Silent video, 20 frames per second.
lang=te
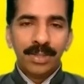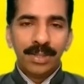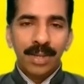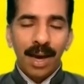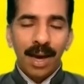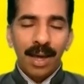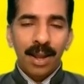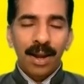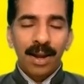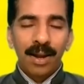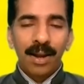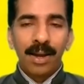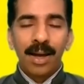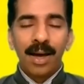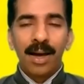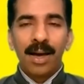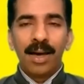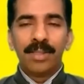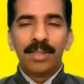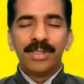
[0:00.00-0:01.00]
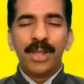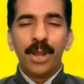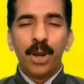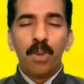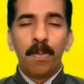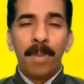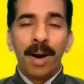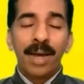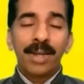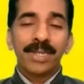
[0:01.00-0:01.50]
జాలర్లుగా నిన్ను
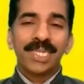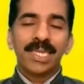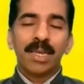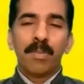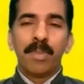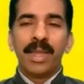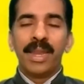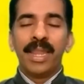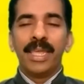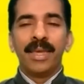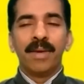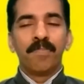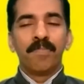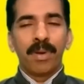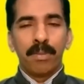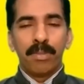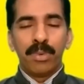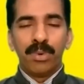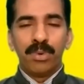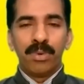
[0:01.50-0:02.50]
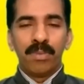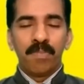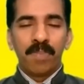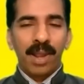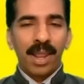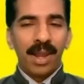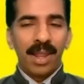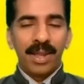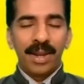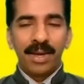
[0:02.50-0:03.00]
మార్చమని ప్రభు
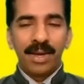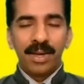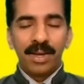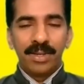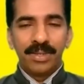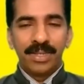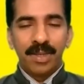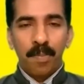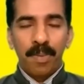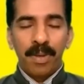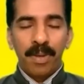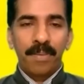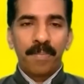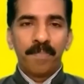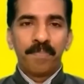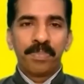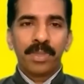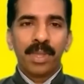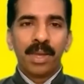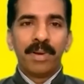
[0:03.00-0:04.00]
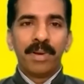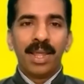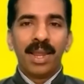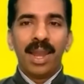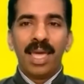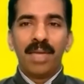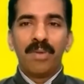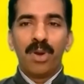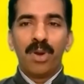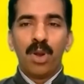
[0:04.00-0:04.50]
ప్రియులరా చెప్పారు ఇప్పుడు ఈ
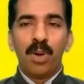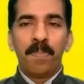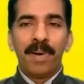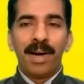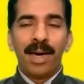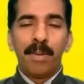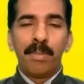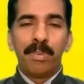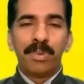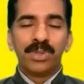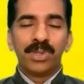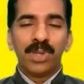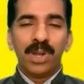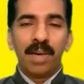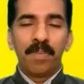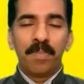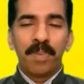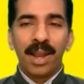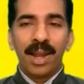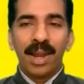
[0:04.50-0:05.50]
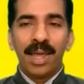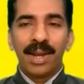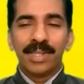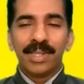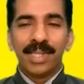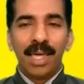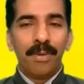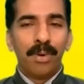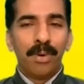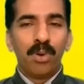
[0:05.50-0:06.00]
లో పాలు పొందుతున్న ప్రియులరా
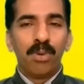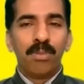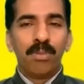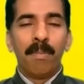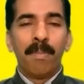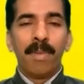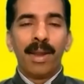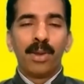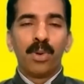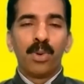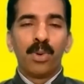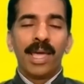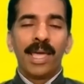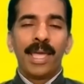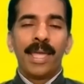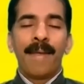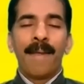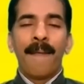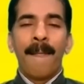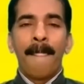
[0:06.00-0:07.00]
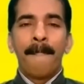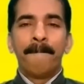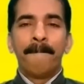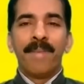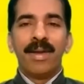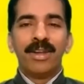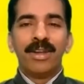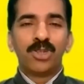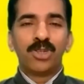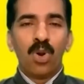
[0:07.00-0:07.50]
దేవుడు మిమ్మల్ని కూడా
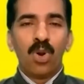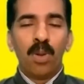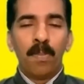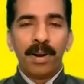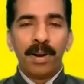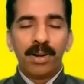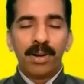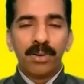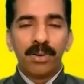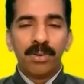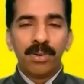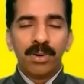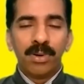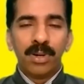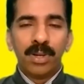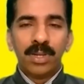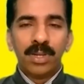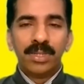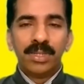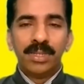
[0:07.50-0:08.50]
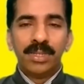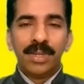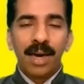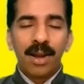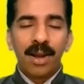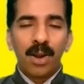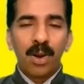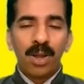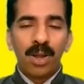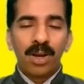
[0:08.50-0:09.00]
మనుషుల్లో పట్టు
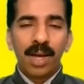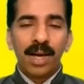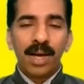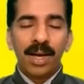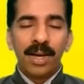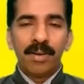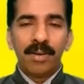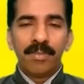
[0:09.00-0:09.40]
జాలర్లుగా